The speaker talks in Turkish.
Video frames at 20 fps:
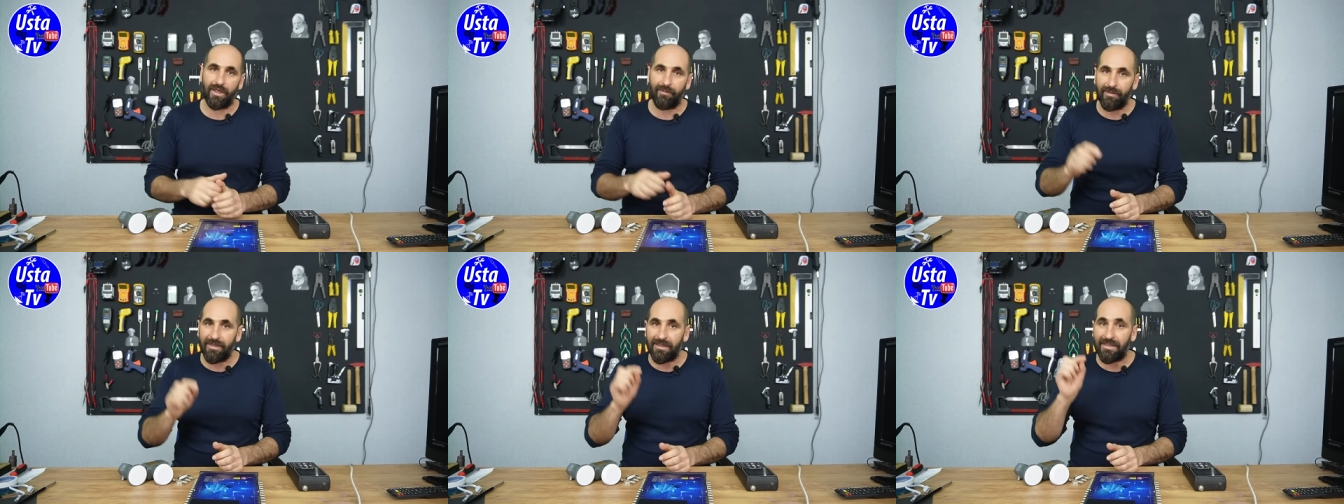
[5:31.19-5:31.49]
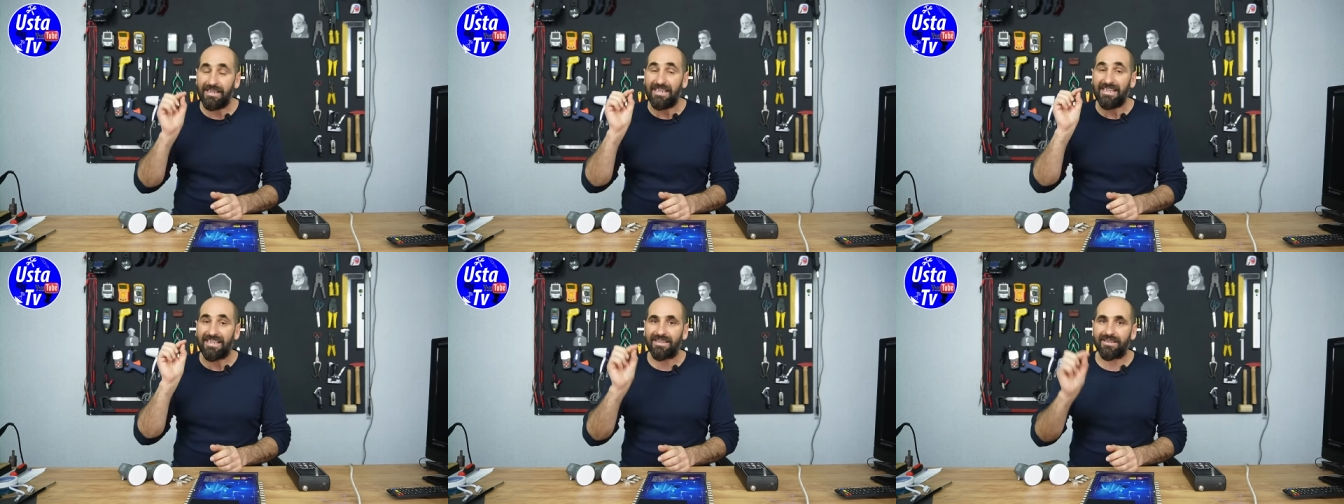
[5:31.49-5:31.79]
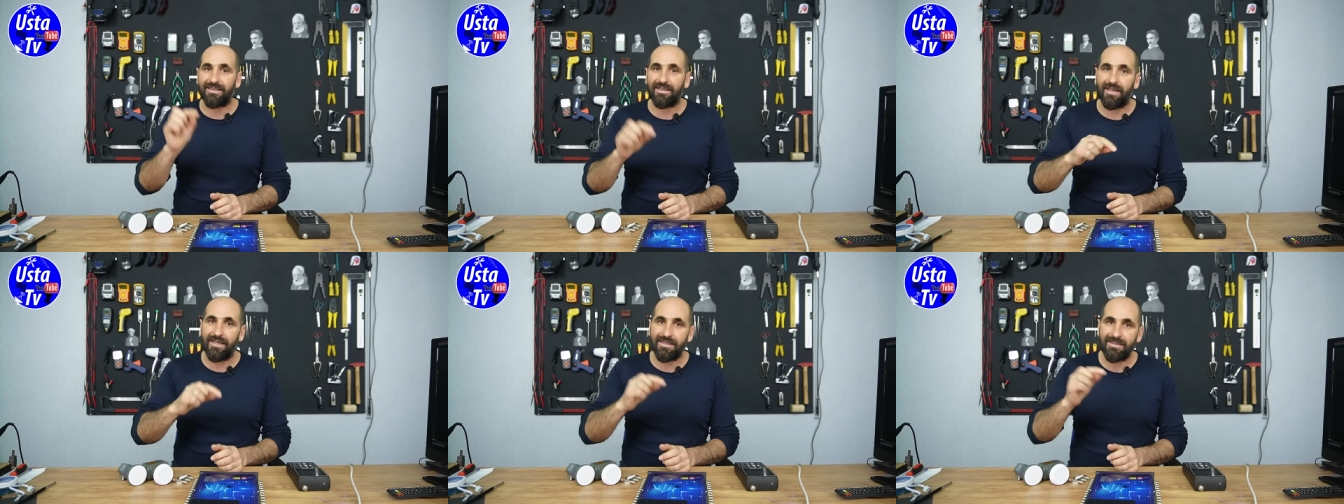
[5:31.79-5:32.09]
Ama
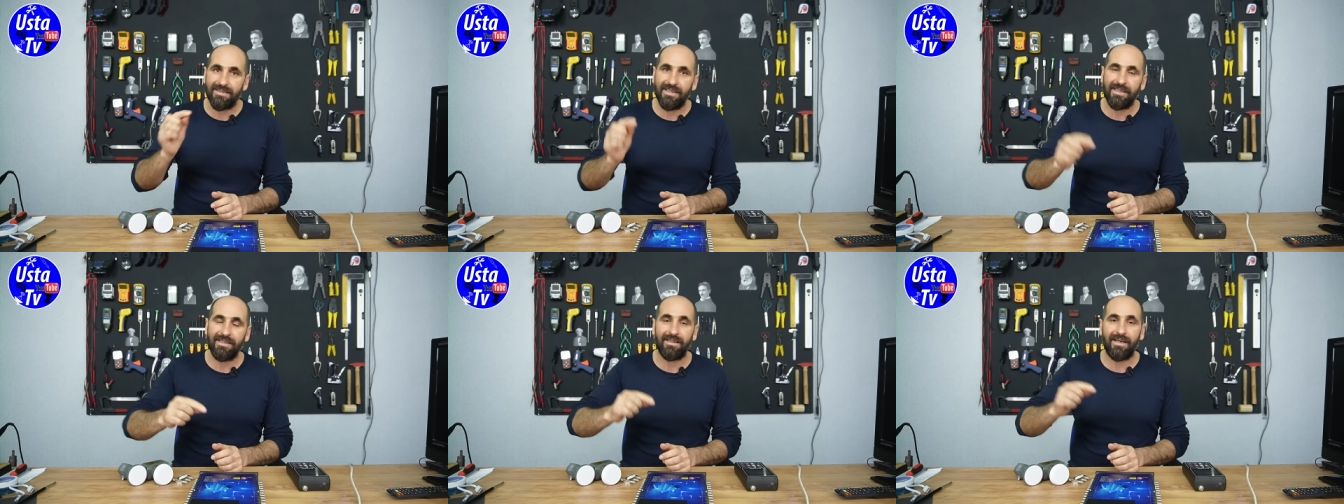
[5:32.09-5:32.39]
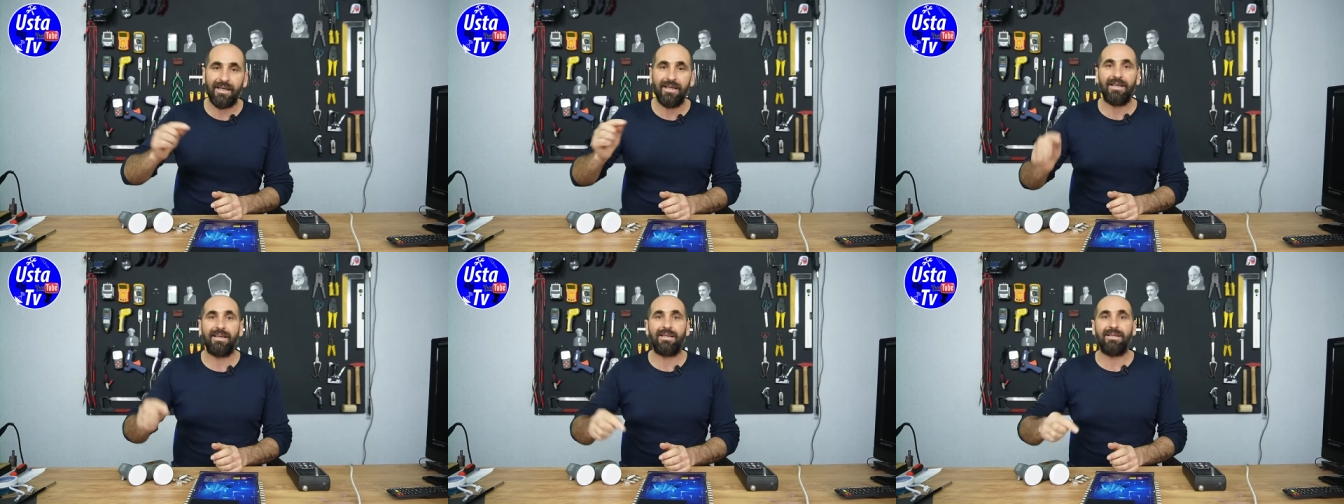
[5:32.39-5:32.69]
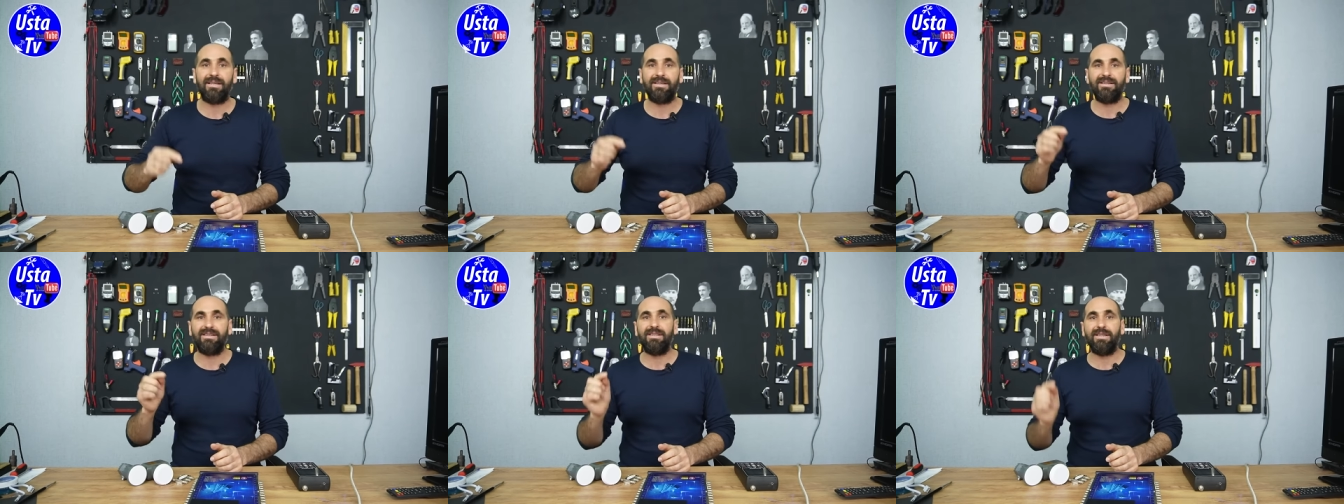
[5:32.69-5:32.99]
Dizek
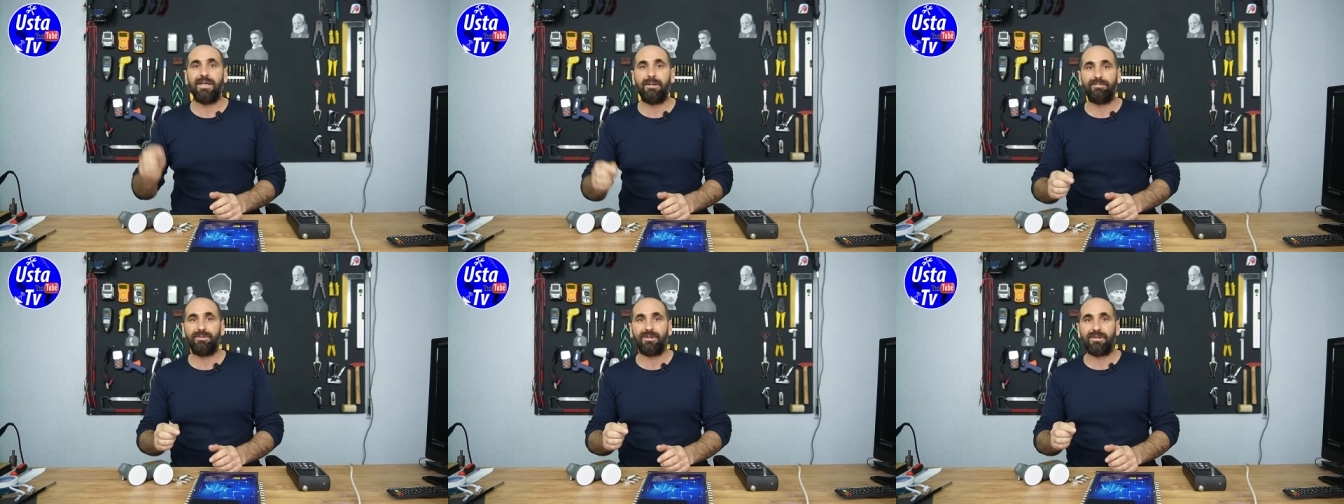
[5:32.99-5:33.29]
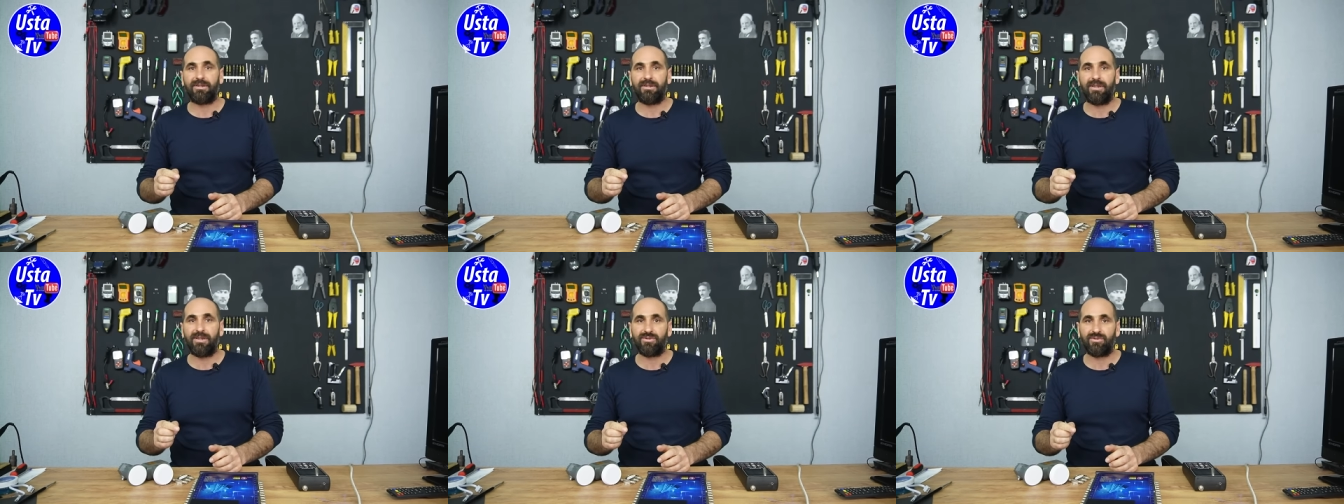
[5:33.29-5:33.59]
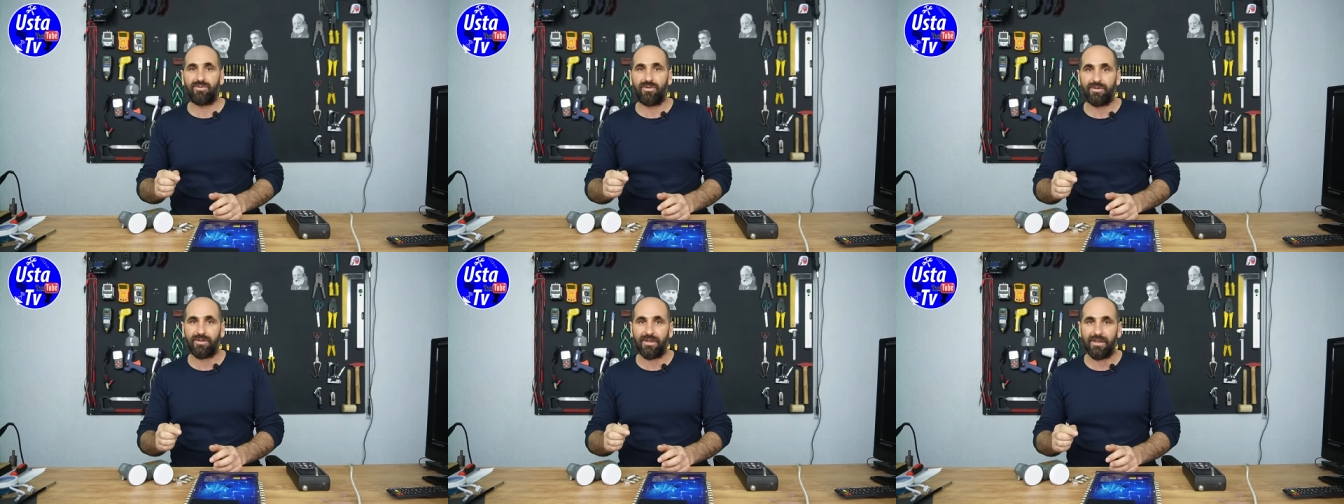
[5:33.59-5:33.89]
ayarlarını yaptıktan
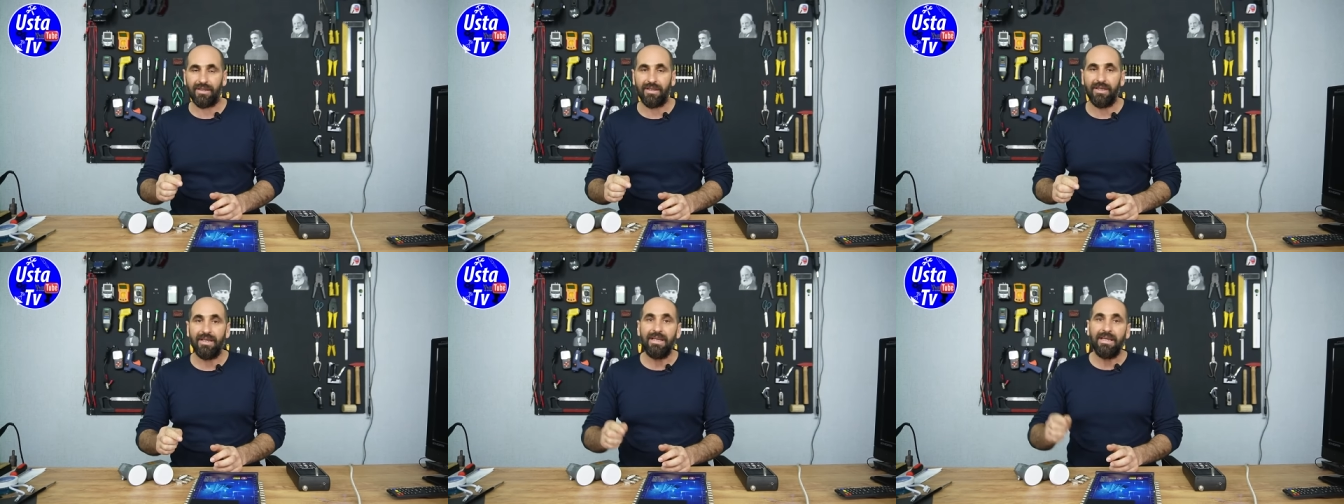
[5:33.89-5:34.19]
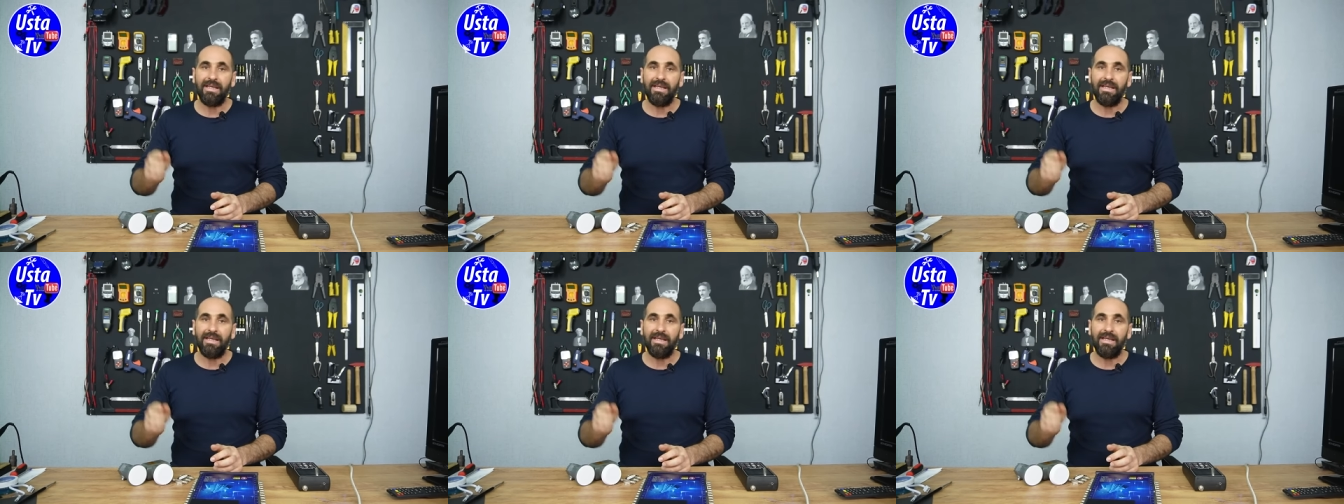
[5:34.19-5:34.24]
sonra.